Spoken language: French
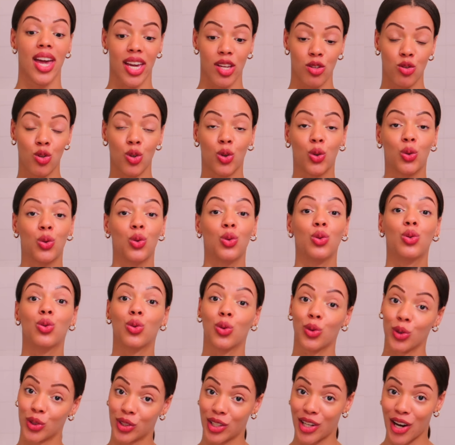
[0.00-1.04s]
Et du coup,
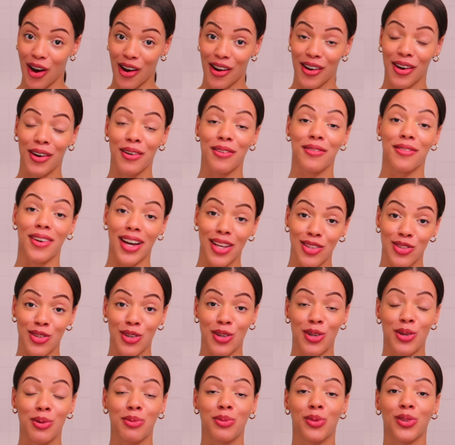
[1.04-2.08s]
ton corps va te
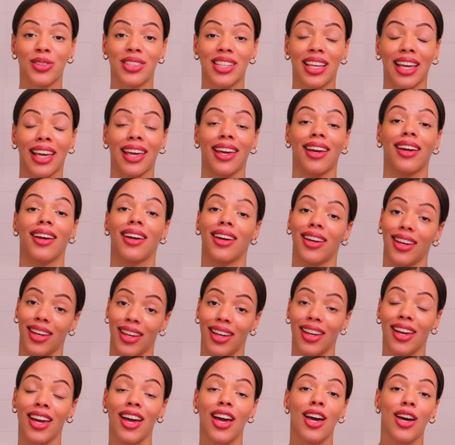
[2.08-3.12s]
le montrer
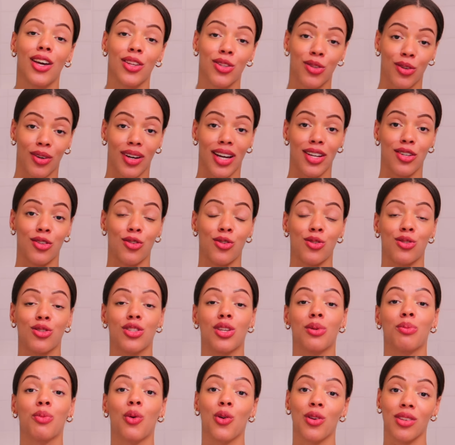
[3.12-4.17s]
et tu auras
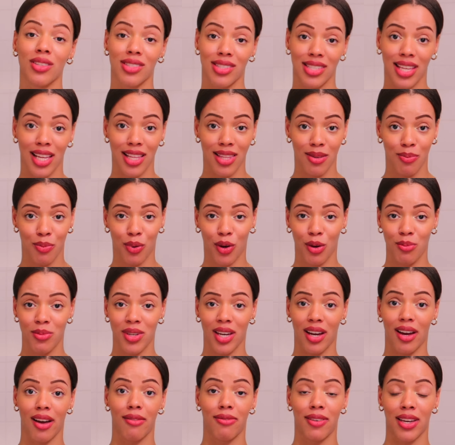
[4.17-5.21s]
justement cette
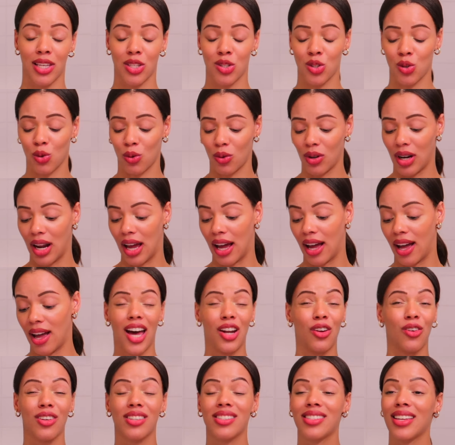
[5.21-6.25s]
première infection-là.
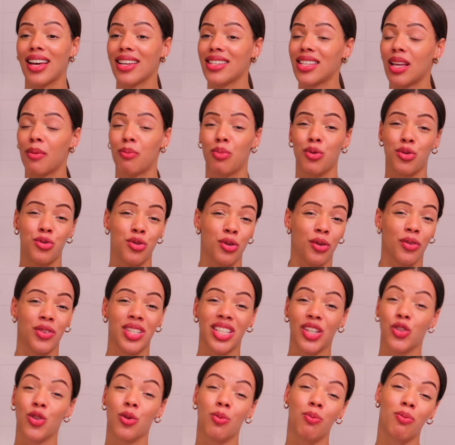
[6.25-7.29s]
Alors ça, ça peut
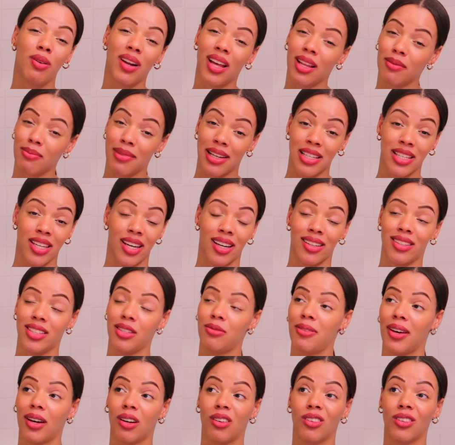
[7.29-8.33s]
survenir de plein de manières
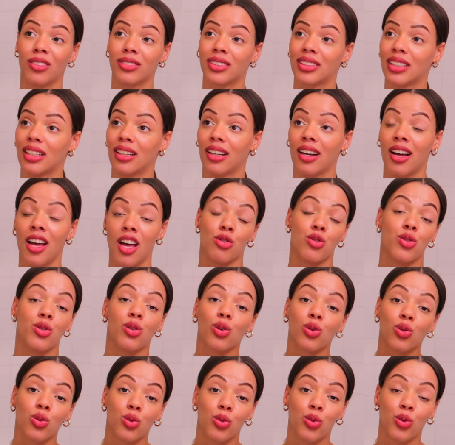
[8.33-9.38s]
différentes, hein.
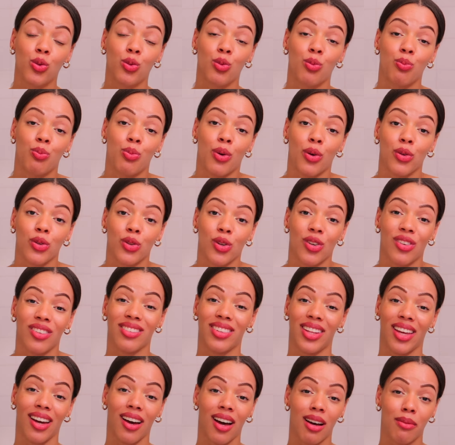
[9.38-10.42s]
surtout pendant
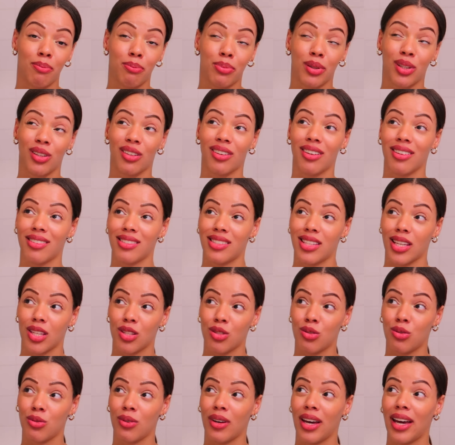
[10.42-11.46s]
des rapports
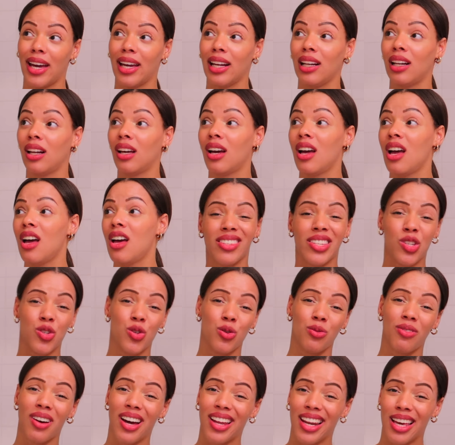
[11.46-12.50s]
sexuels, si
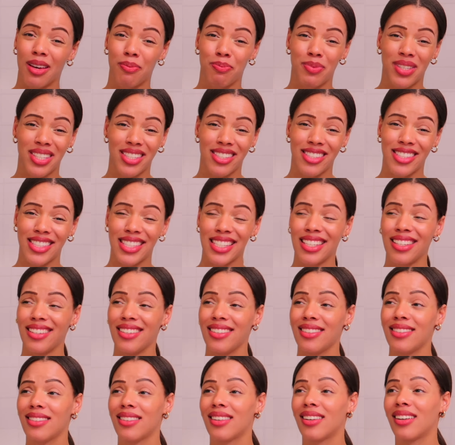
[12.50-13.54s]
tu vas à la
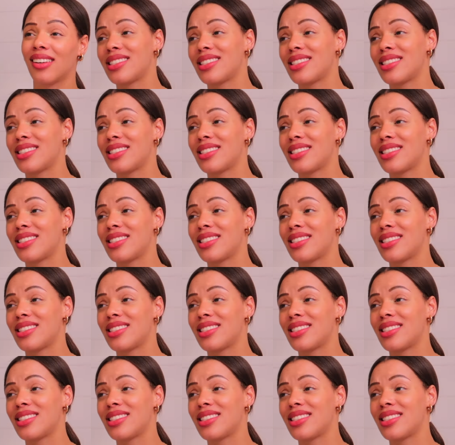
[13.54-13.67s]
piscine,